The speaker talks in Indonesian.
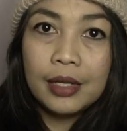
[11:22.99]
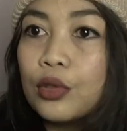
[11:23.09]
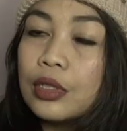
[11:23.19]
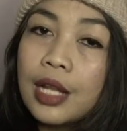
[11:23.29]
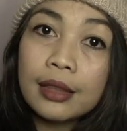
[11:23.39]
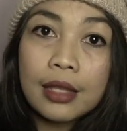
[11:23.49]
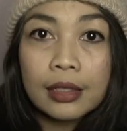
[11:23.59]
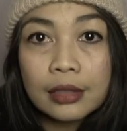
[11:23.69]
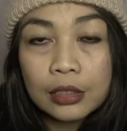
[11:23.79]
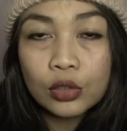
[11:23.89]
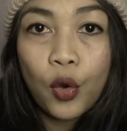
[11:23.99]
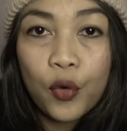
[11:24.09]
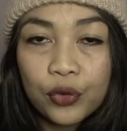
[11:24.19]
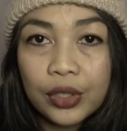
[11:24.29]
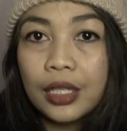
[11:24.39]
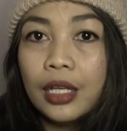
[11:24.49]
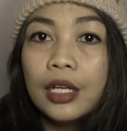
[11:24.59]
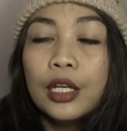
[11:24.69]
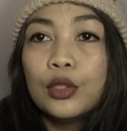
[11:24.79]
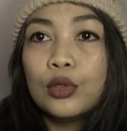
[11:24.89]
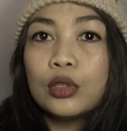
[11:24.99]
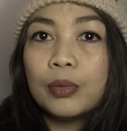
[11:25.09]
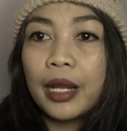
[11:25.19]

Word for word: Terus datang si Sophie, terus